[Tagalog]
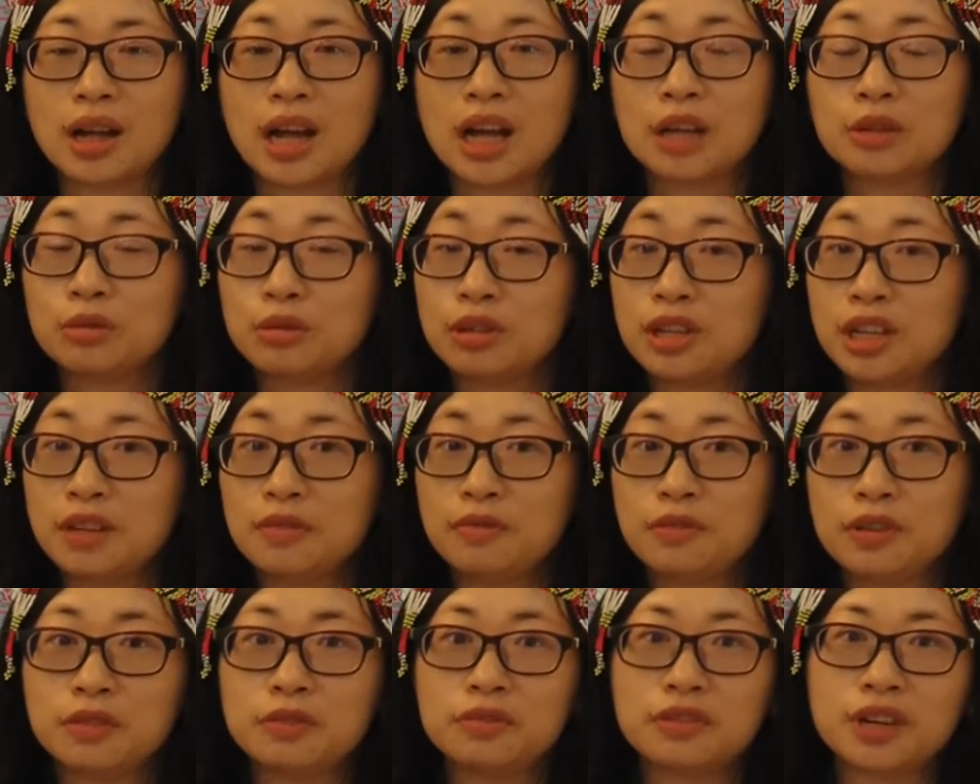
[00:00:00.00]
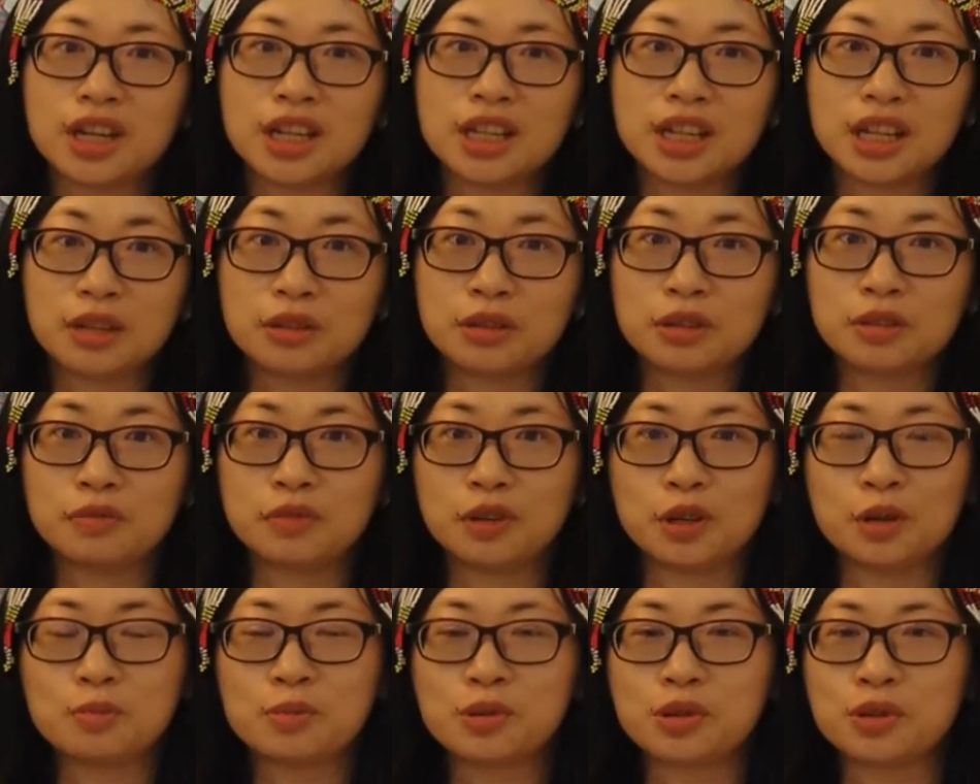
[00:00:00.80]
Actually, if you've run out
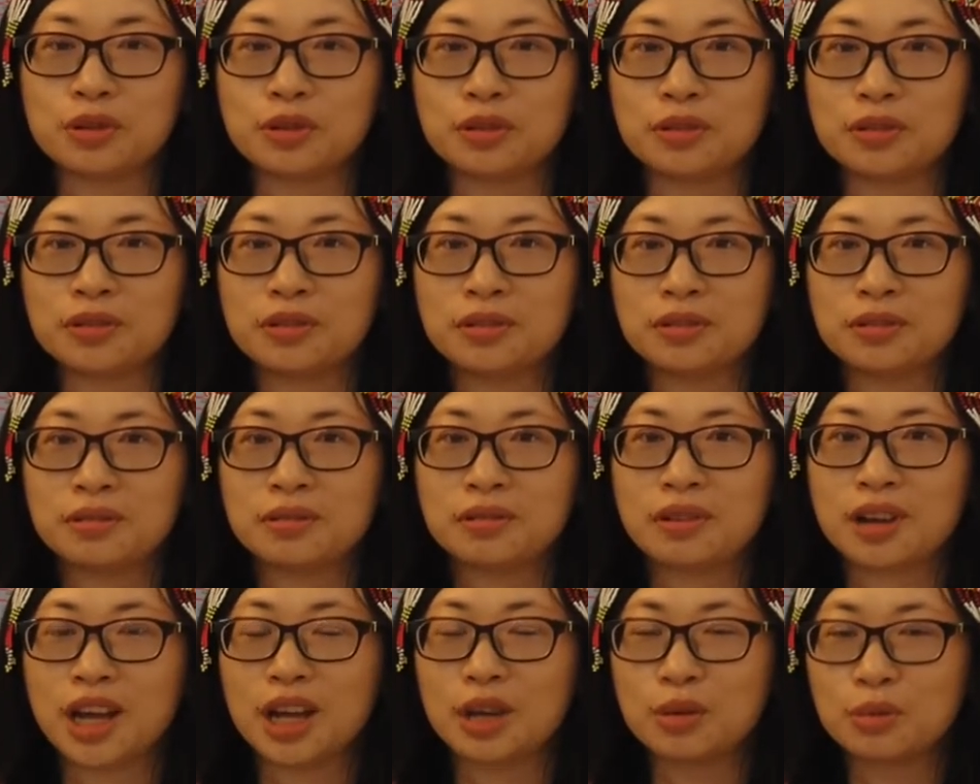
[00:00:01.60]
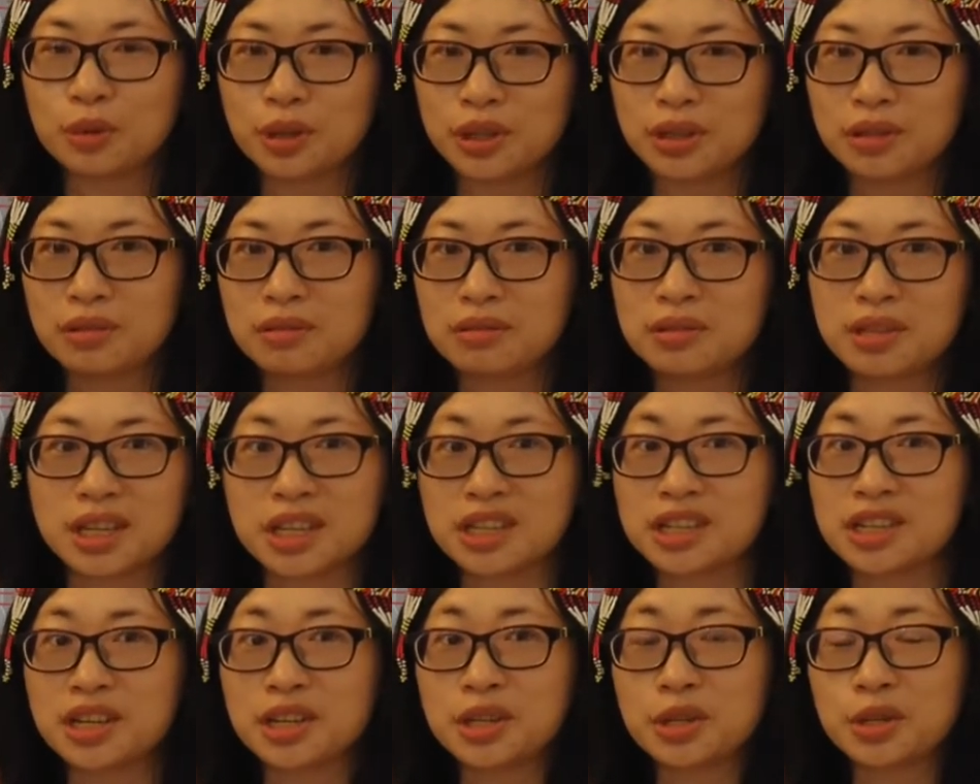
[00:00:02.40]
of option, I would
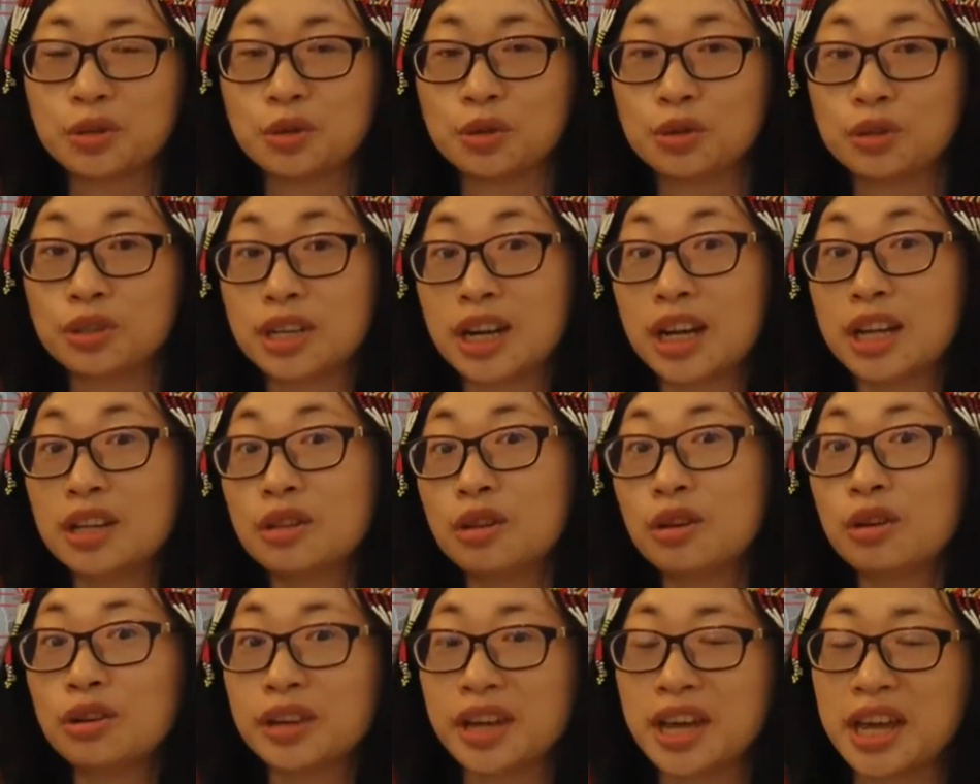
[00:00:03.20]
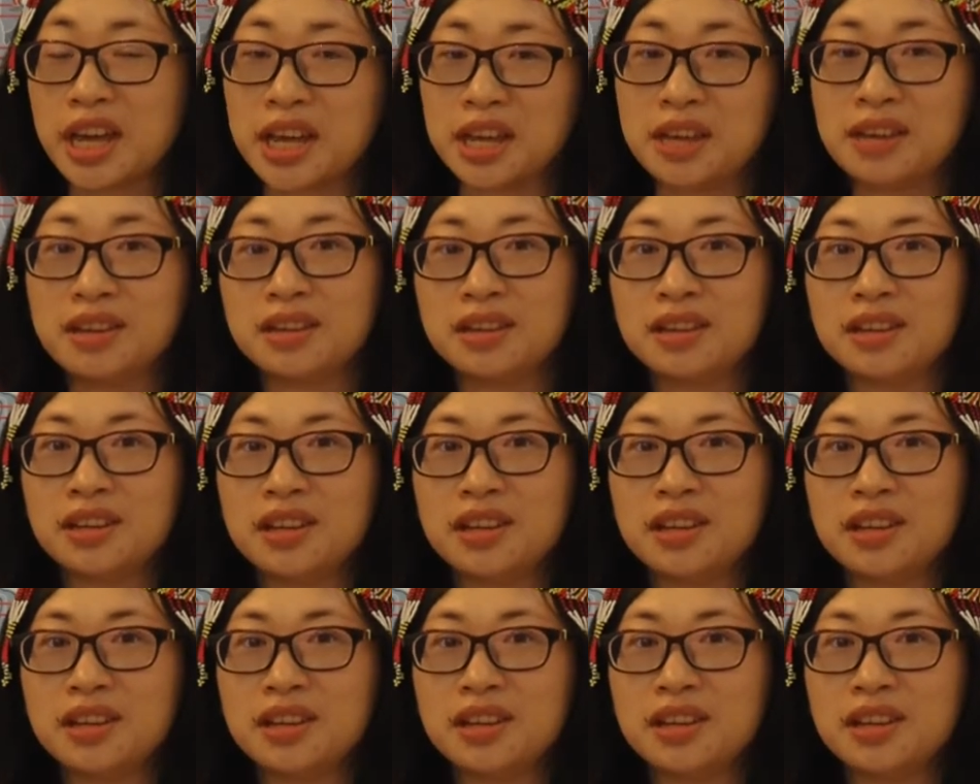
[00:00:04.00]
suggest you try Doc A.